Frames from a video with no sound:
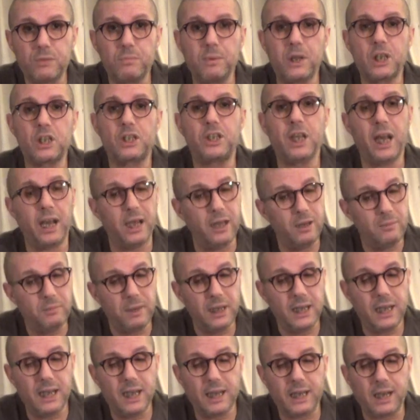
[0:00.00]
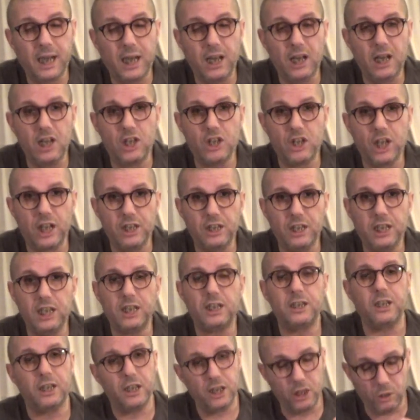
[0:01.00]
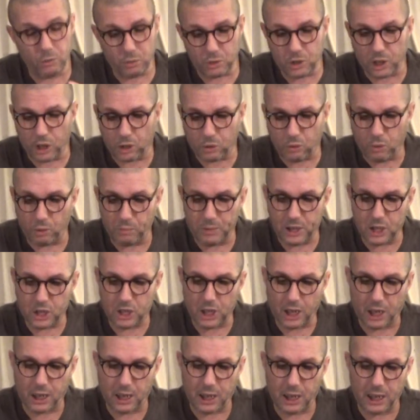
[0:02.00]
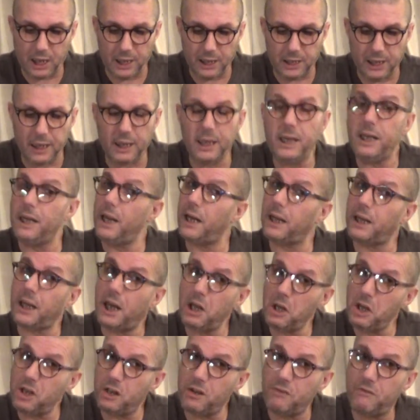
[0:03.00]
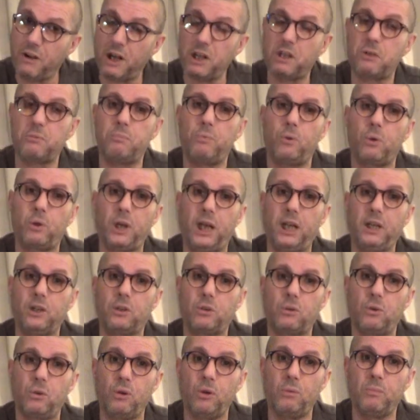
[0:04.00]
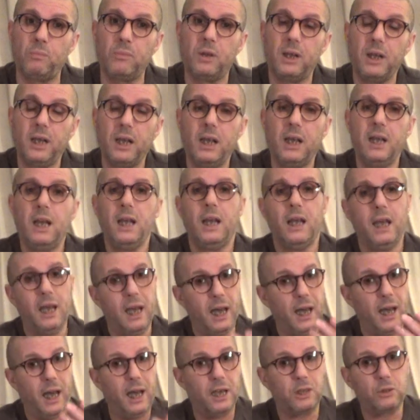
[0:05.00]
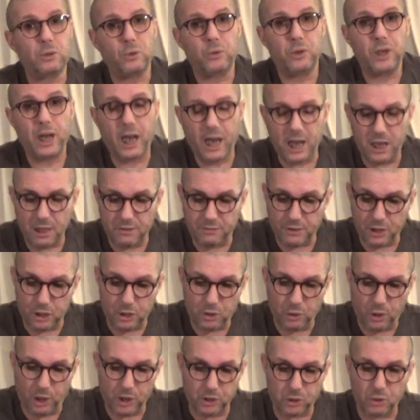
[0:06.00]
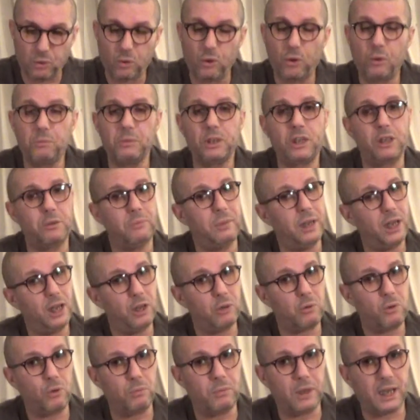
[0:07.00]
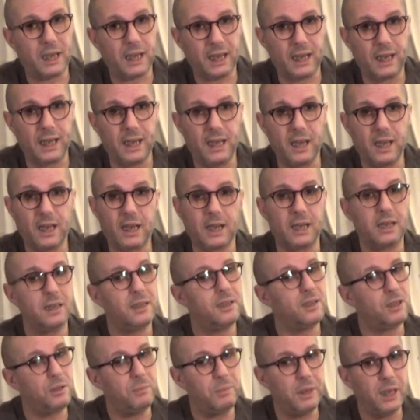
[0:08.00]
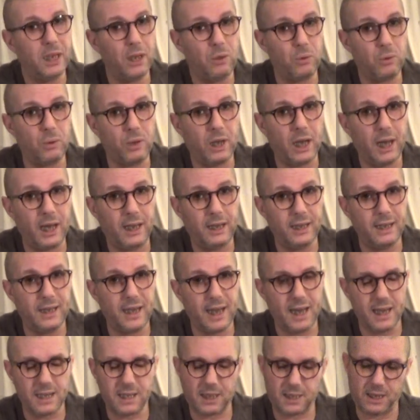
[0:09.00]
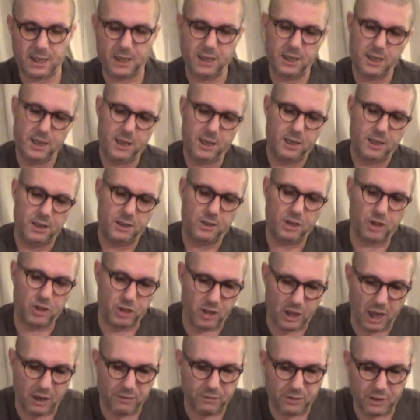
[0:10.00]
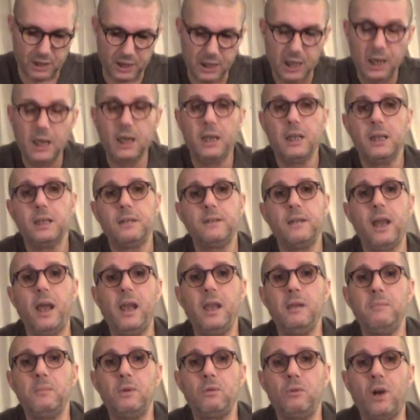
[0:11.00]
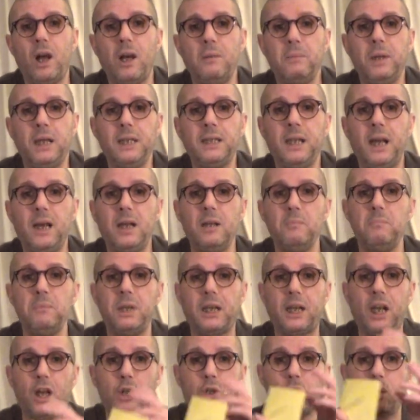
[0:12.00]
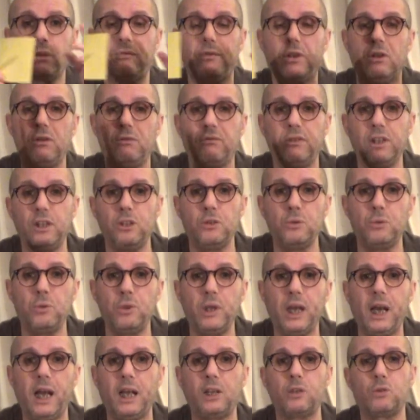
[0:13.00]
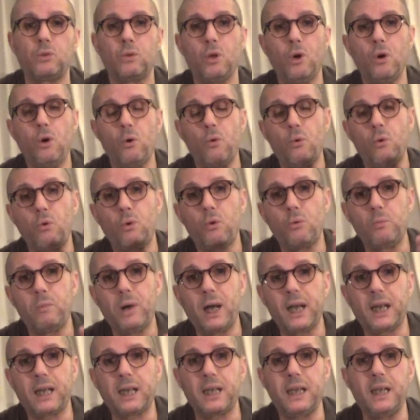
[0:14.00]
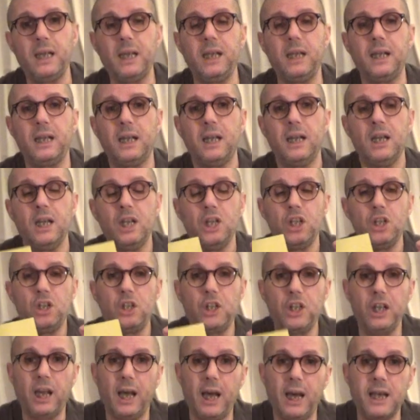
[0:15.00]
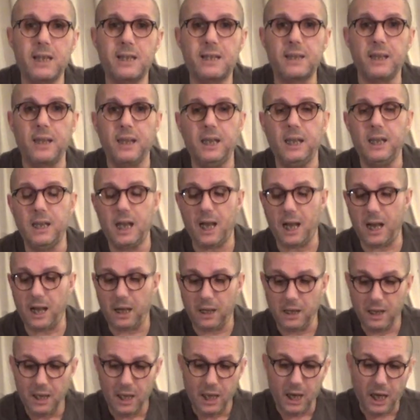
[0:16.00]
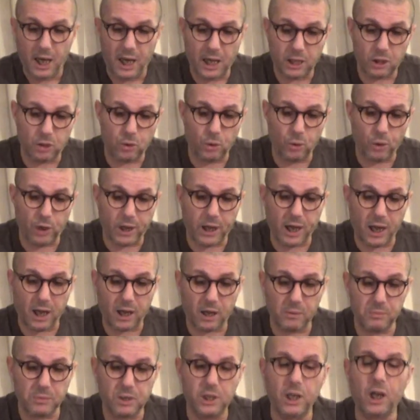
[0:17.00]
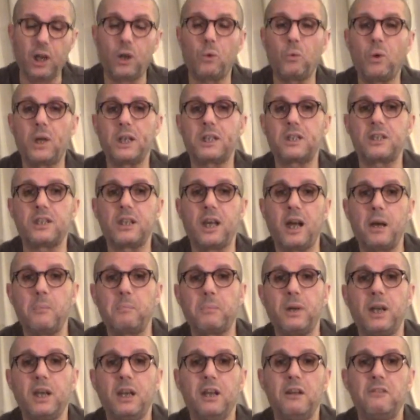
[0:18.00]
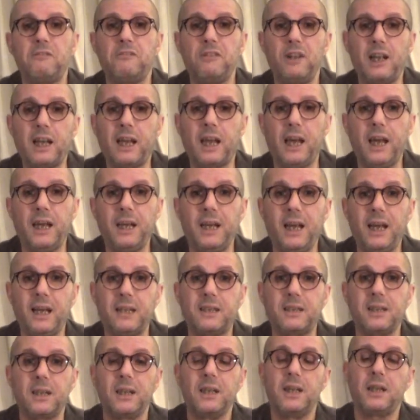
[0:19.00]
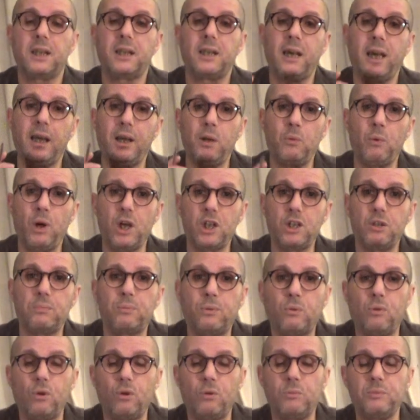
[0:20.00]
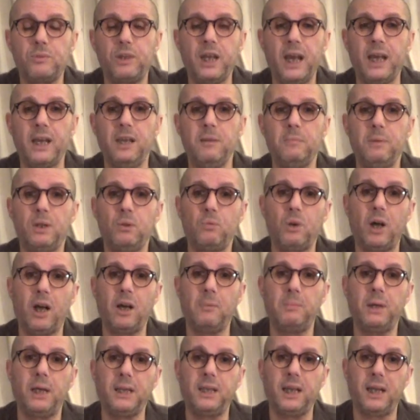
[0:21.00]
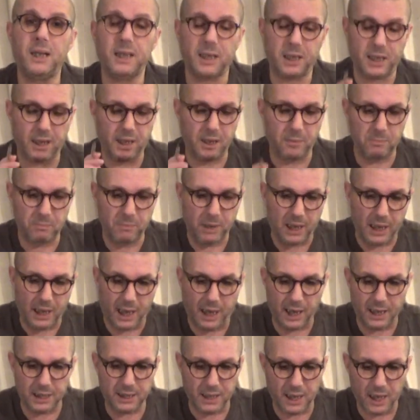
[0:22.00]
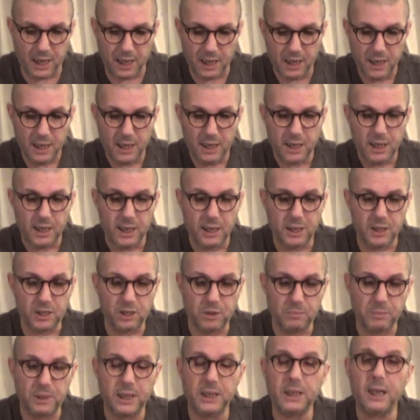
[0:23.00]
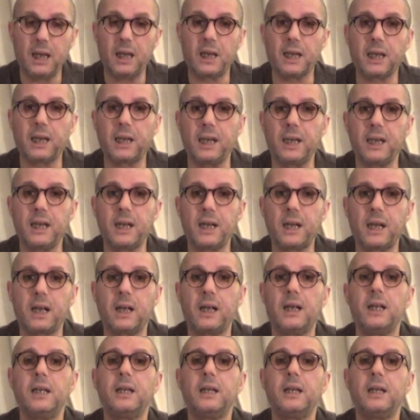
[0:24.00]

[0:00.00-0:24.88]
باش دائما الى كاين الجديد يوصلكم ان شاء الله الى كاين شي فيسبوك عندكم حطوا لنا هذا الفيديو عندكم نتمنى لكم الخير نتمناو كاع الناس تستافد دائما وابدا ملي كنشوفوا الفيديوهات وباقيين شي اسئله حطوا الرقم ديال الواتساب في القناه كان واجبكم دائما وابدا كما العاده نتمنى الخير